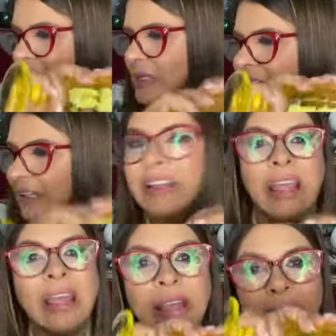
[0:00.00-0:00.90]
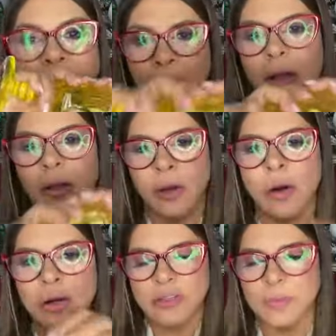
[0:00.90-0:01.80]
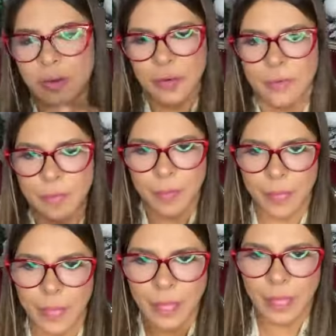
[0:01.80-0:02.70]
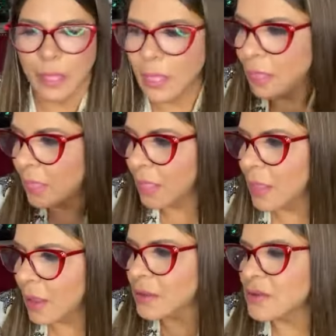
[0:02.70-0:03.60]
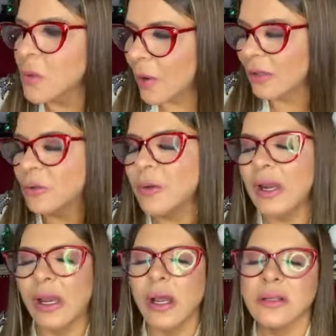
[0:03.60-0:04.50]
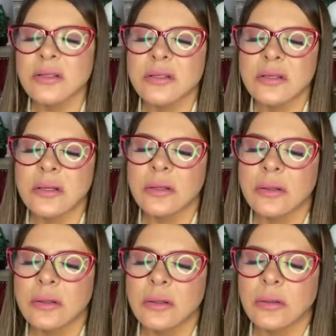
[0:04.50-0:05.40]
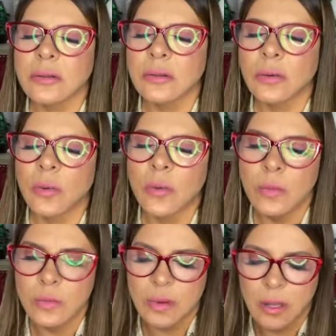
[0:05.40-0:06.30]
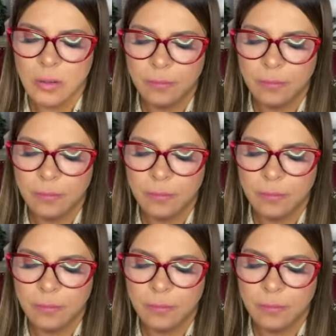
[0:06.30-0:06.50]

CD gospel. São quatro meninas. Né? São quatro meninas. Uma.